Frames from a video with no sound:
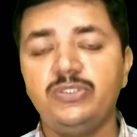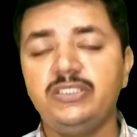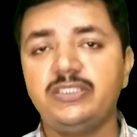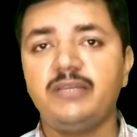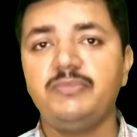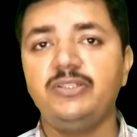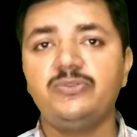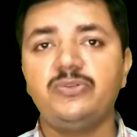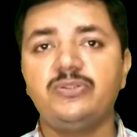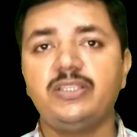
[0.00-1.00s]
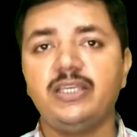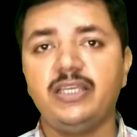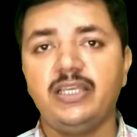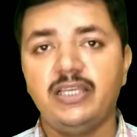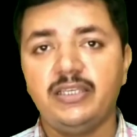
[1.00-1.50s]
19 साल में नियुक्त होते
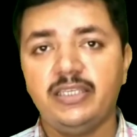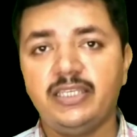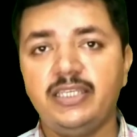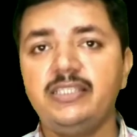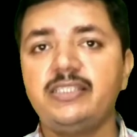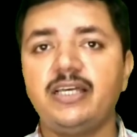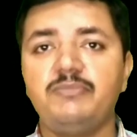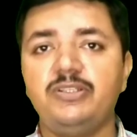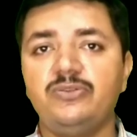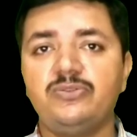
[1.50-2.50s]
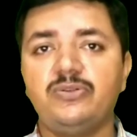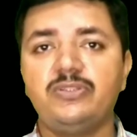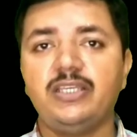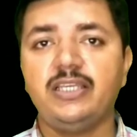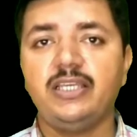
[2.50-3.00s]
हैं 21 साल में नियुक्त
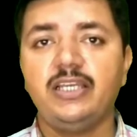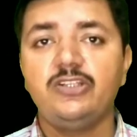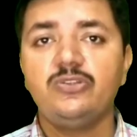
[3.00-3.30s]
होते हैं